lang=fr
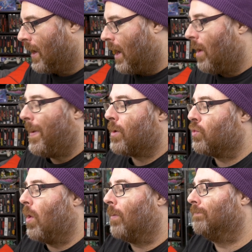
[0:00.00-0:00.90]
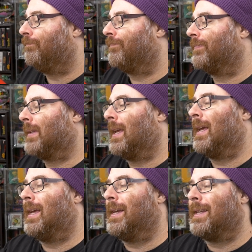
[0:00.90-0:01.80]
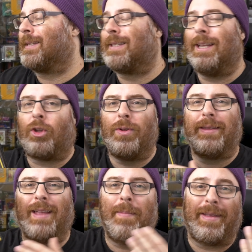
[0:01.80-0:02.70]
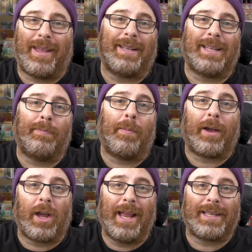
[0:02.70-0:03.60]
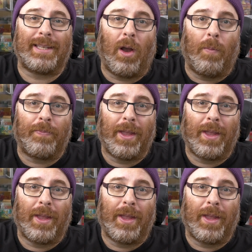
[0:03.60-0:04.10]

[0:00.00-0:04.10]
Alors, ben, coudon. C'est un item intéressant pour ma collection.